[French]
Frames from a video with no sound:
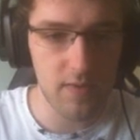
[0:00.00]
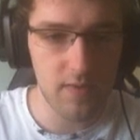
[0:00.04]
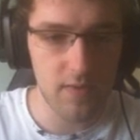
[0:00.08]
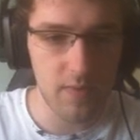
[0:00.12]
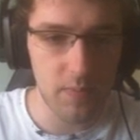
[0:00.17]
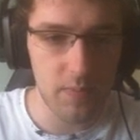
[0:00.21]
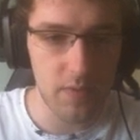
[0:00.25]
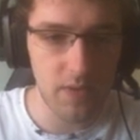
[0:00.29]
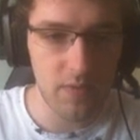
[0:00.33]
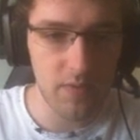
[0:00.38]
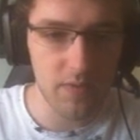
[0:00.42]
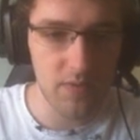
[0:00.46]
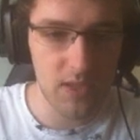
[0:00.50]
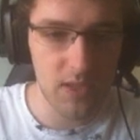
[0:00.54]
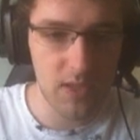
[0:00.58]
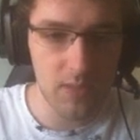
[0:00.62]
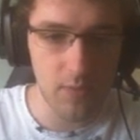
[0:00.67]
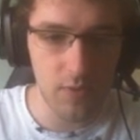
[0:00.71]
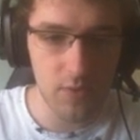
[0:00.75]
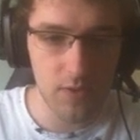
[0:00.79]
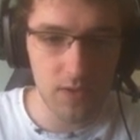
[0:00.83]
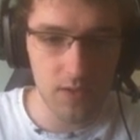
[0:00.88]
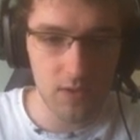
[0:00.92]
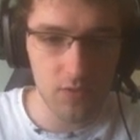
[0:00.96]
c'est pas l'envie qui
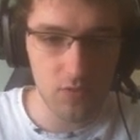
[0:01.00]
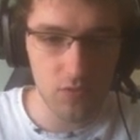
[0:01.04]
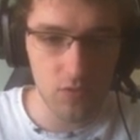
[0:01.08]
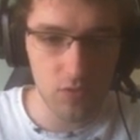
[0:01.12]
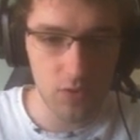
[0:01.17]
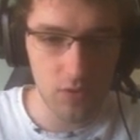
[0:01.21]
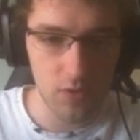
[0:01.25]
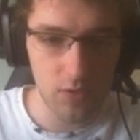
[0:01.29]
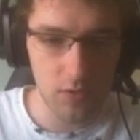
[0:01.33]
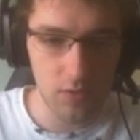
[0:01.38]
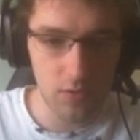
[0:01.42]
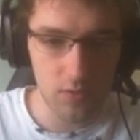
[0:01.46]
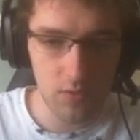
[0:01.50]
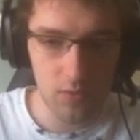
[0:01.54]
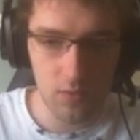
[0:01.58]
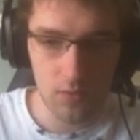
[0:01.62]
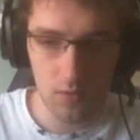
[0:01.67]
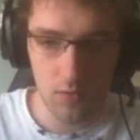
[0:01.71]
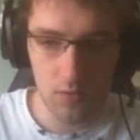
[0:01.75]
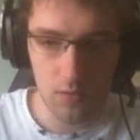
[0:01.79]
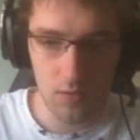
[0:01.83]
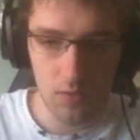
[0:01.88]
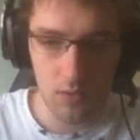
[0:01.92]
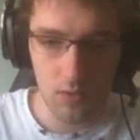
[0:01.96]
manque, hein, je vous jure.
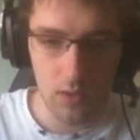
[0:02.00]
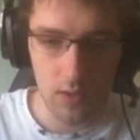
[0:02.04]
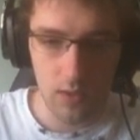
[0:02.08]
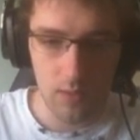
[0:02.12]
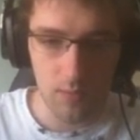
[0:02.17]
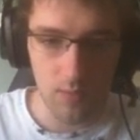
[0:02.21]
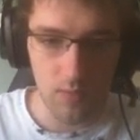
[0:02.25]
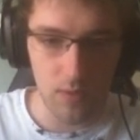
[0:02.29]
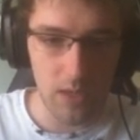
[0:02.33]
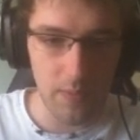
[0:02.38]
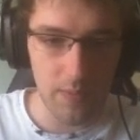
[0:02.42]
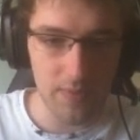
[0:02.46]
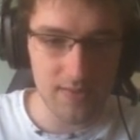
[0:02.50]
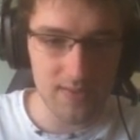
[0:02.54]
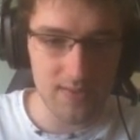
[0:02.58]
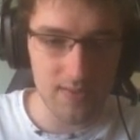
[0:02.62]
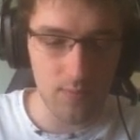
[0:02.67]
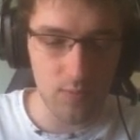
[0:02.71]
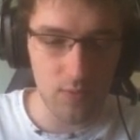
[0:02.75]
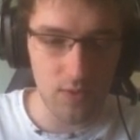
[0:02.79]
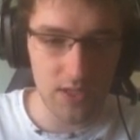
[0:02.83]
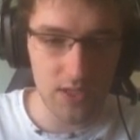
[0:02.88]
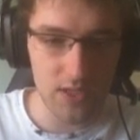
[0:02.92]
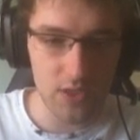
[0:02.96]
Bon, là, après, c'est
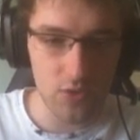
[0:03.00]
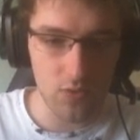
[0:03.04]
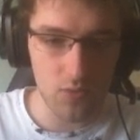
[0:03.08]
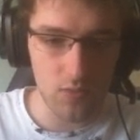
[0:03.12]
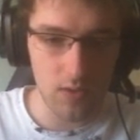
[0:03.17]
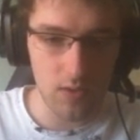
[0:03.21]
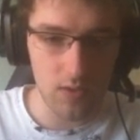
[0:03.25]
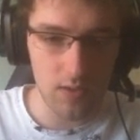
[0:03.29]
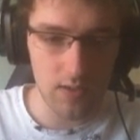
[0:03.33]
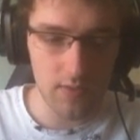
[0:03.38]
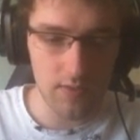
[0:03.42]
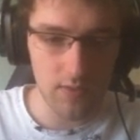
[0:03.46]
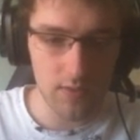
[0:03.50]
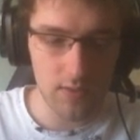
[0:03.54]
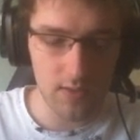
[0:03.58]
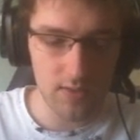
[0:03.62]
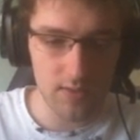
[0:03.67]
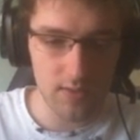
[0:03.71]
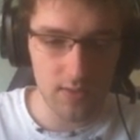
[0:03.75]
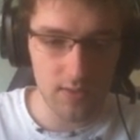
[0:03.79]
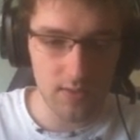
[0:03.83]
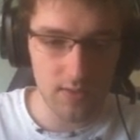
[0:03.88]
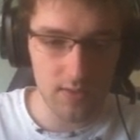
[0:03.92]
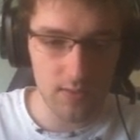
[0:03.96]
moi qui joue. Hein. L'avantage,
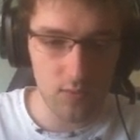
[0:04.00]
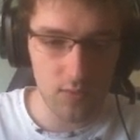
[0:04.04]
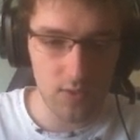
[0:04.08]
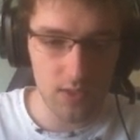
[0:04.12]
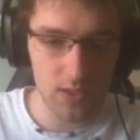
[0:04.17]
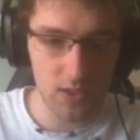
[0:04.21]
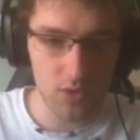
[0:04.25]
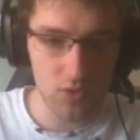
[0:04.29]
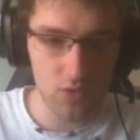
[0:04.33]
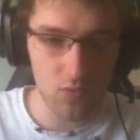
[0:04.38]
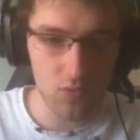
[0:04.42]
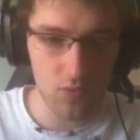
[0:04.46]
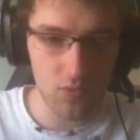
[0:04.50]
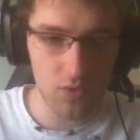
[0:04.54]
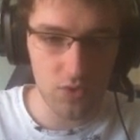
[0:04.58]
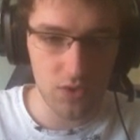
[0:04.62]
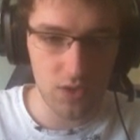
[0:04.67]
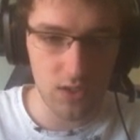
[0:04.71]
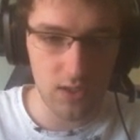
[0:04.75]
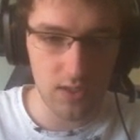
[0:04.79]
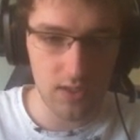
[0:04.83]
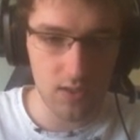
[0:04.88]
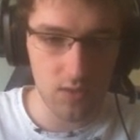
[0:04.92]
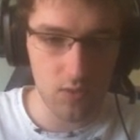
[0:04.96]
c'est que c'est moi qui joue. J'ai
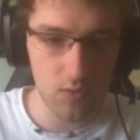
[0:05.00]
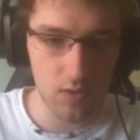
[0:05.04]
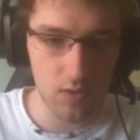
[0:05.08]
l'attaque